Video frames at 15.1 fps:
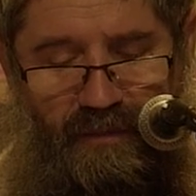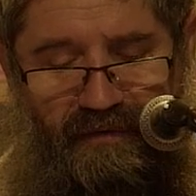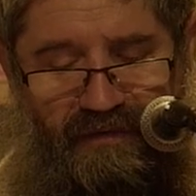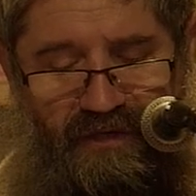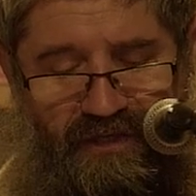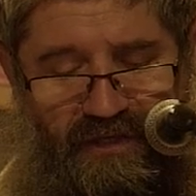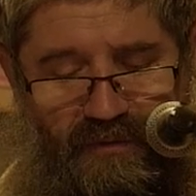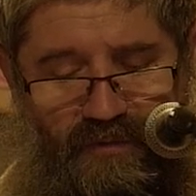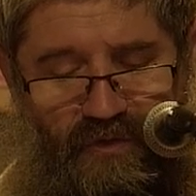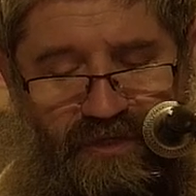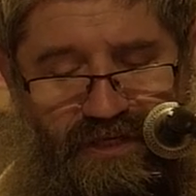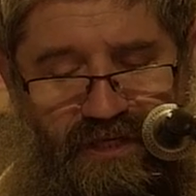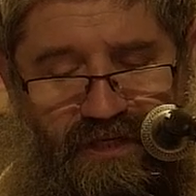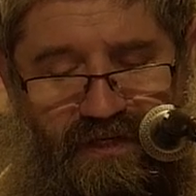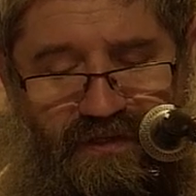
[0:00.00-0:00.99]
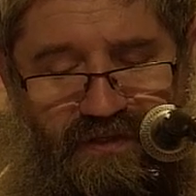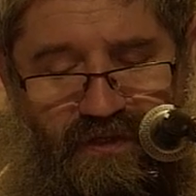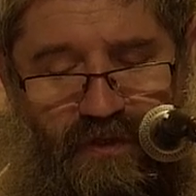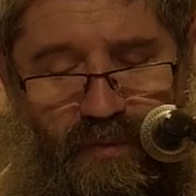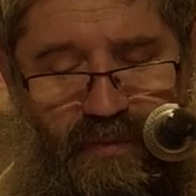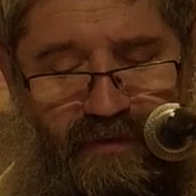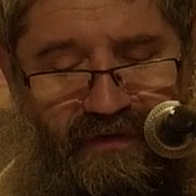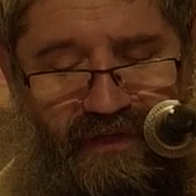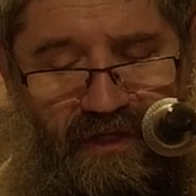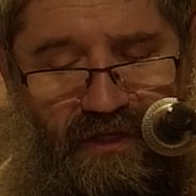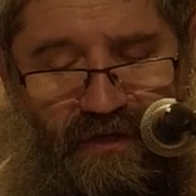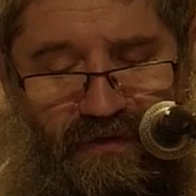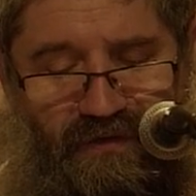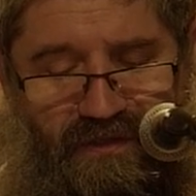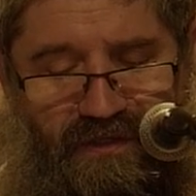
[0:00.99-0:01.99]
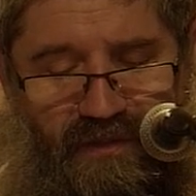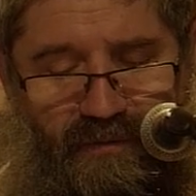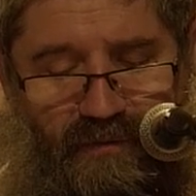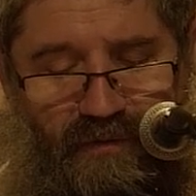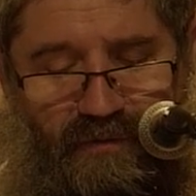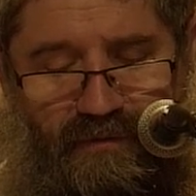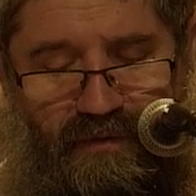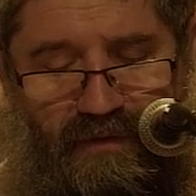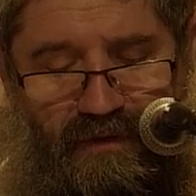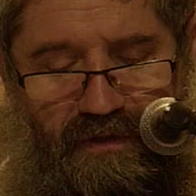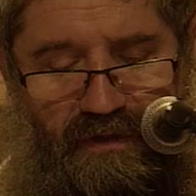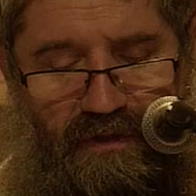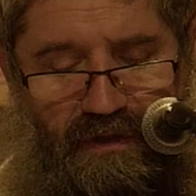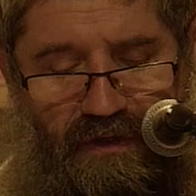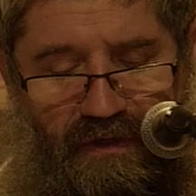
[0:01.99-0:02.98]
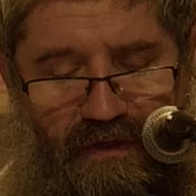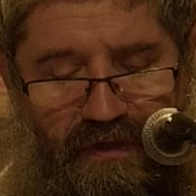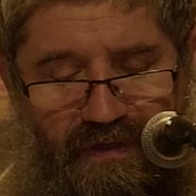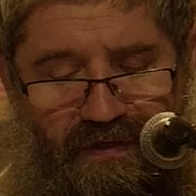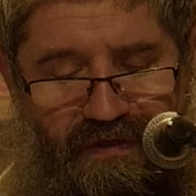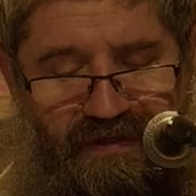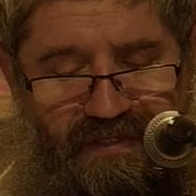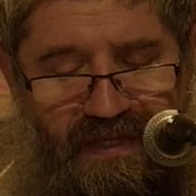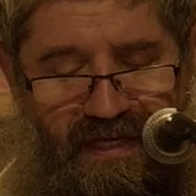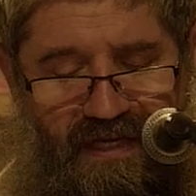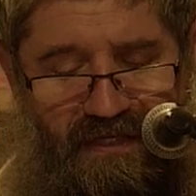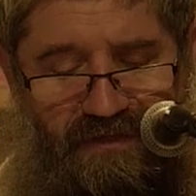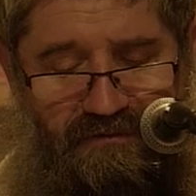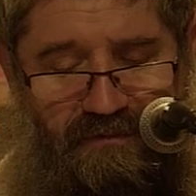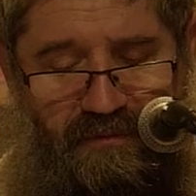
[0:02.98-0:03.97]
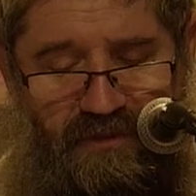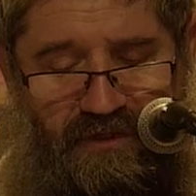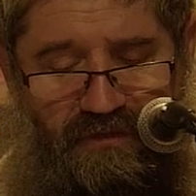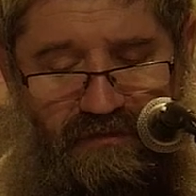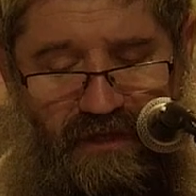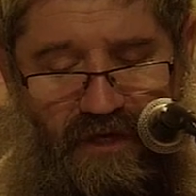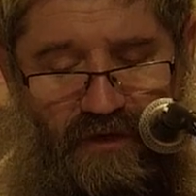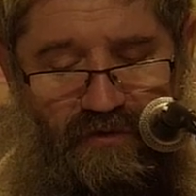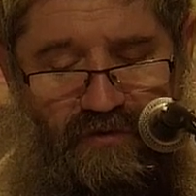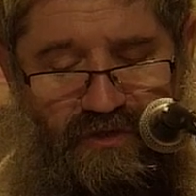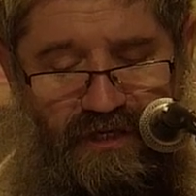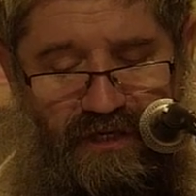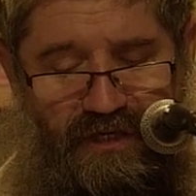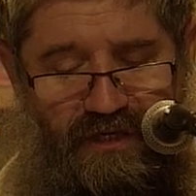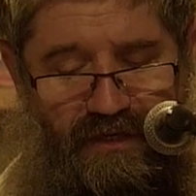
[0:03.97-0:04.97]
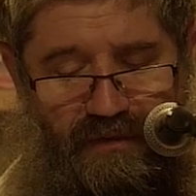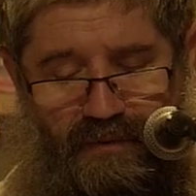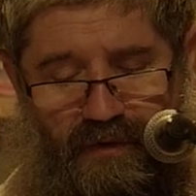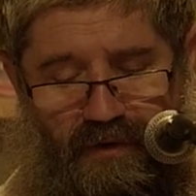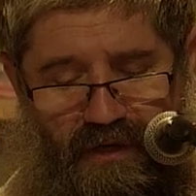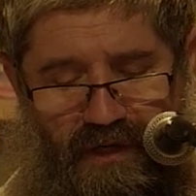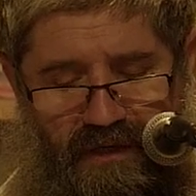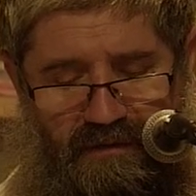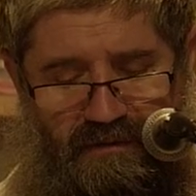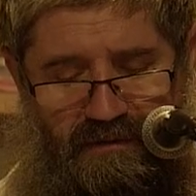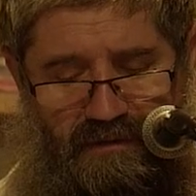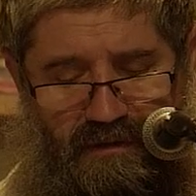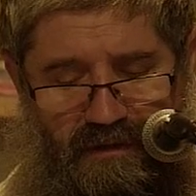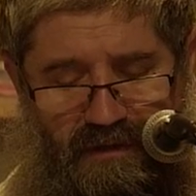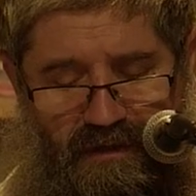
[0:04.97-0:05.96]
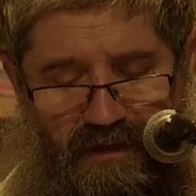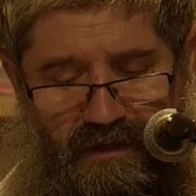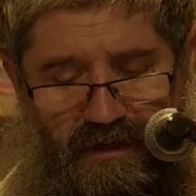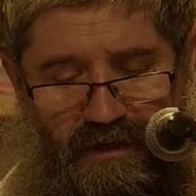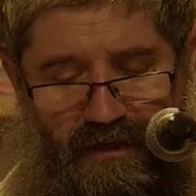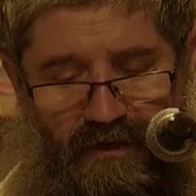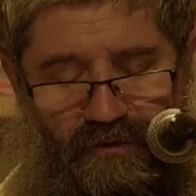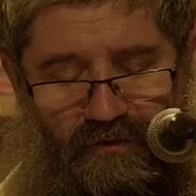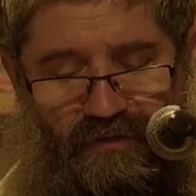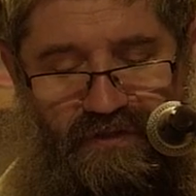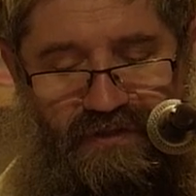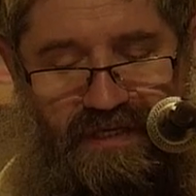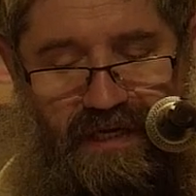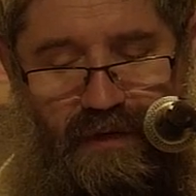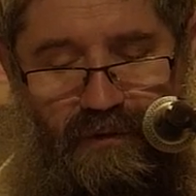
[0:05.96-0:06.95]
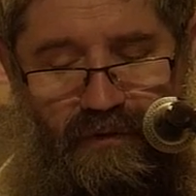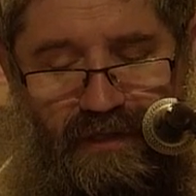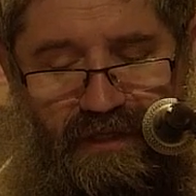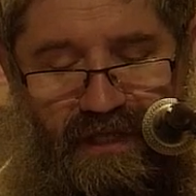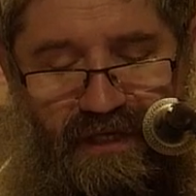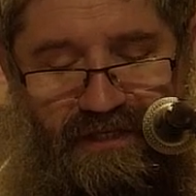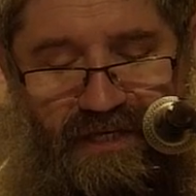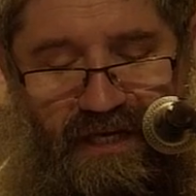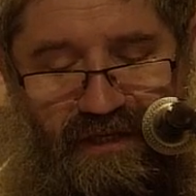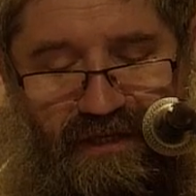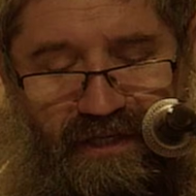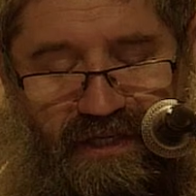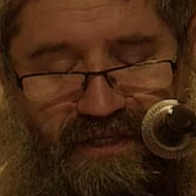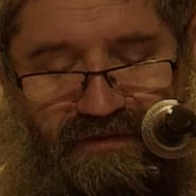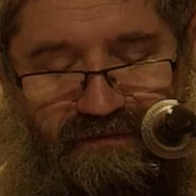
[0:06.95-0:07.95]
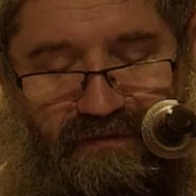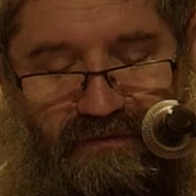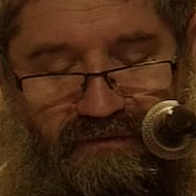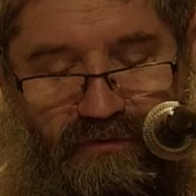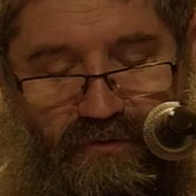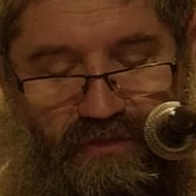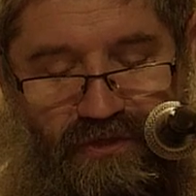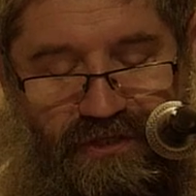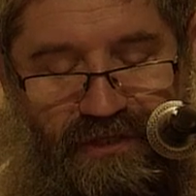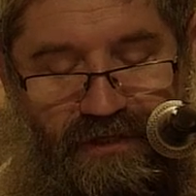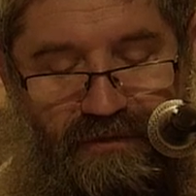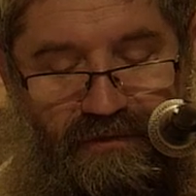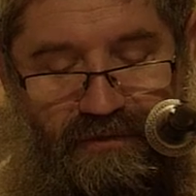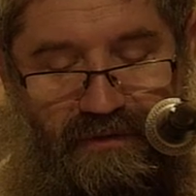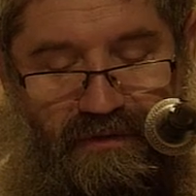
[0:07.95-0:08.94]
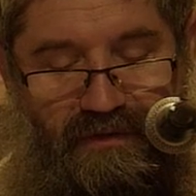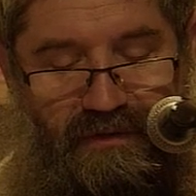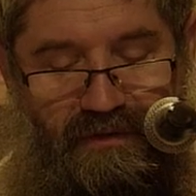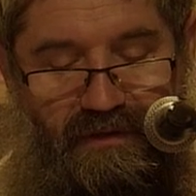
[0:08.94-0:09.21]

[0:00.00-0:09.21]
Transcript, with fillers: I powiedział młodzieniec opowiadający mu, znalazłem się na górze Gilboa, a oto Saul nadziany na swą włócznię.